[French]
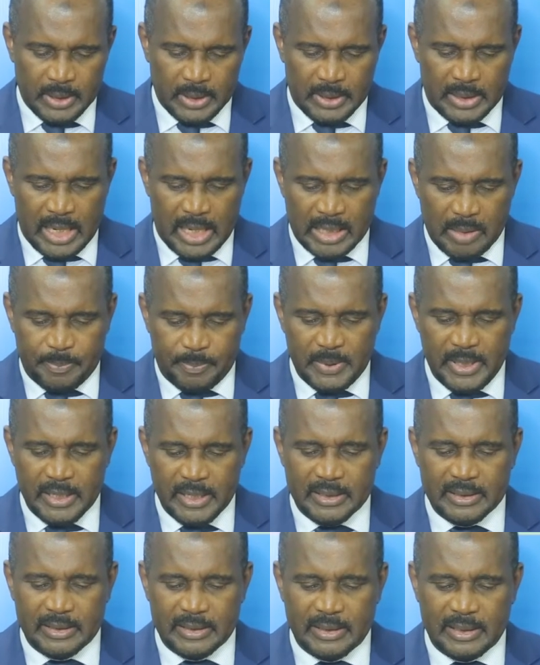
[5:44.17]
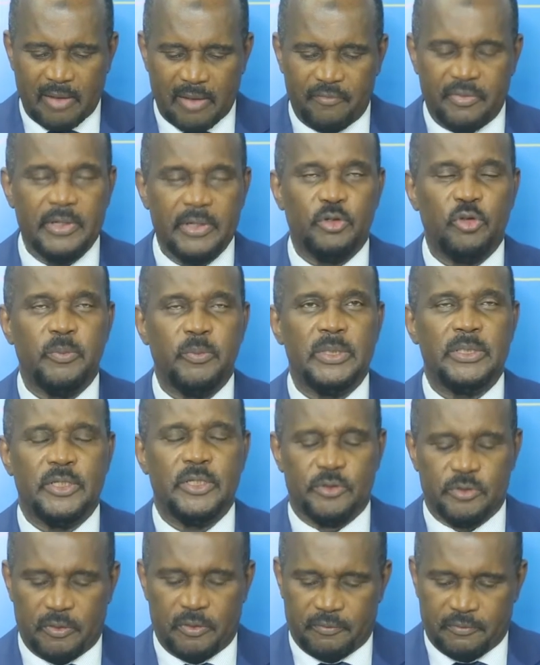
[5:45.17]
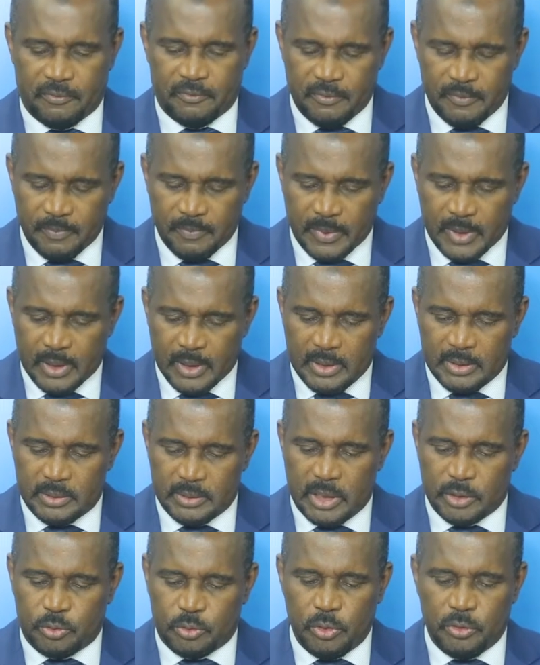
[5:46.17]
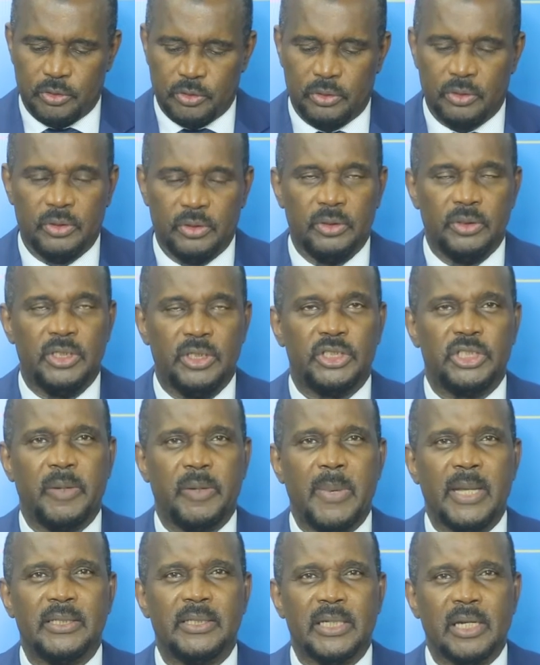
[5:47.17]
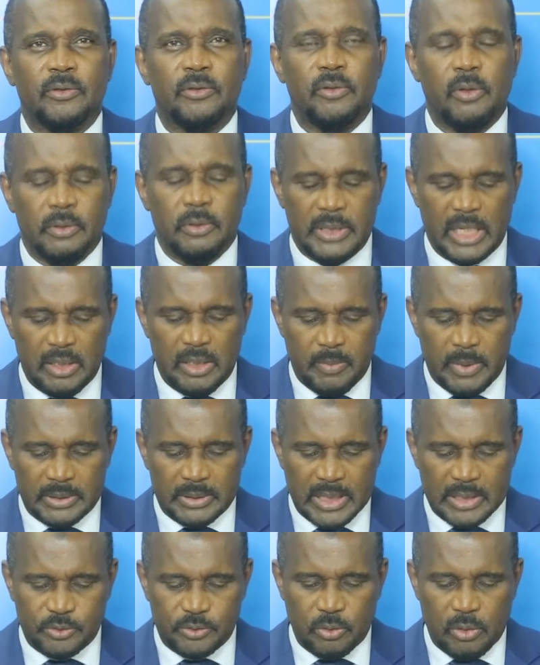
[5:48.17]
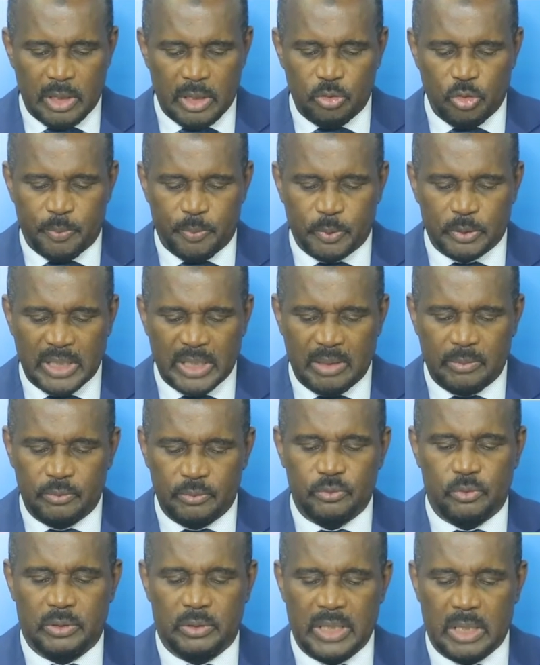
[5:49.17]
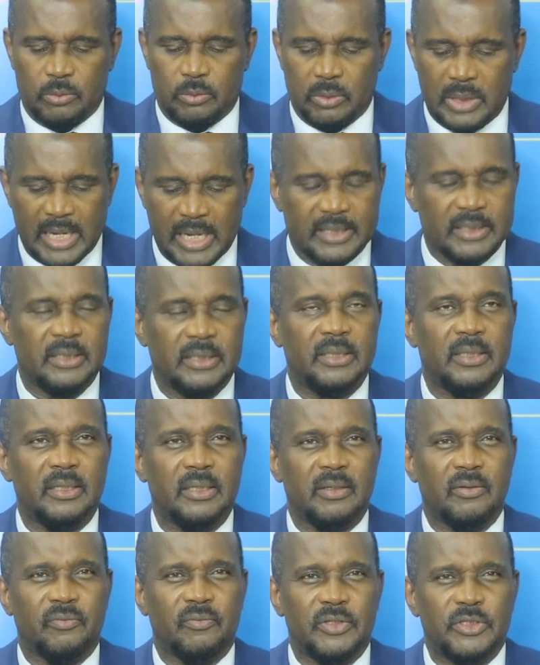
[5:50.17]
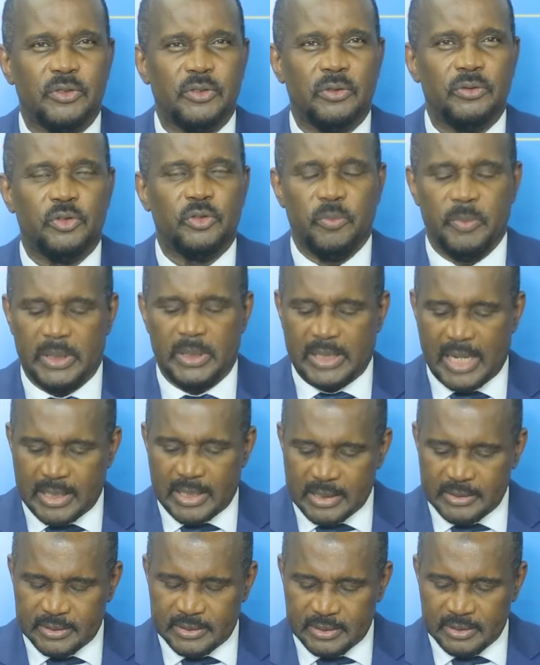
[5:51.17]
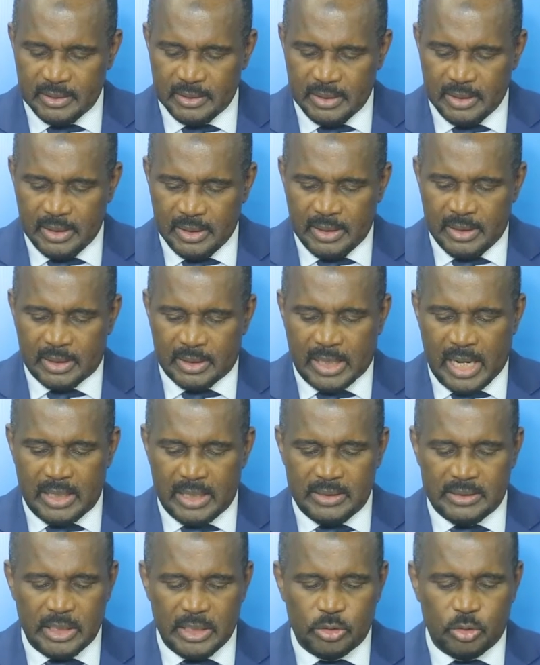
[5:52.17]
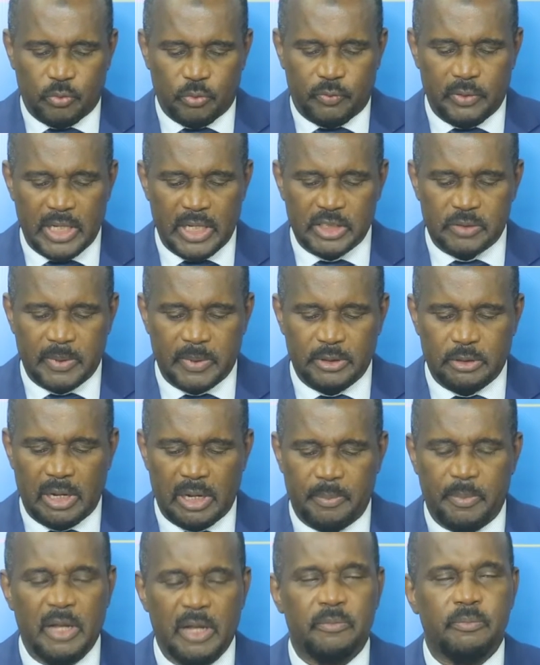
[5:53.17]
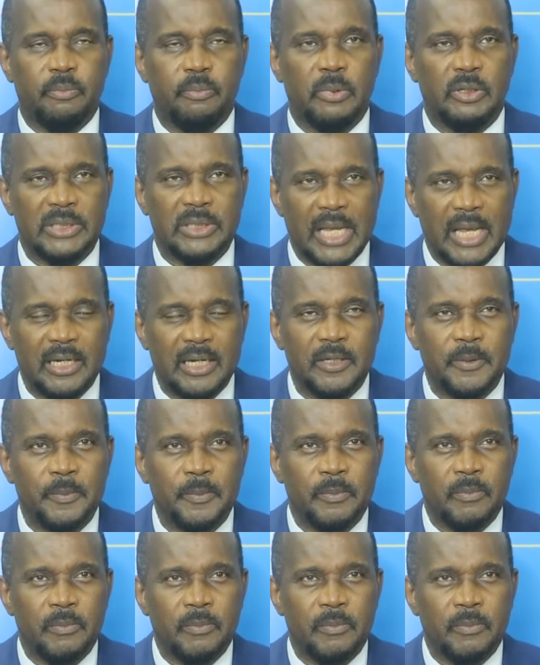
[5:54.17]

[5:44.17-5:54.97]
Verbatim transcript: Il a rappelé qu'en fin 2019, l'étude du schéma directeur d'alimentation en eau potable du Grand Conakry, Vision 2040, réalisée sous financement de la Banque mondiale,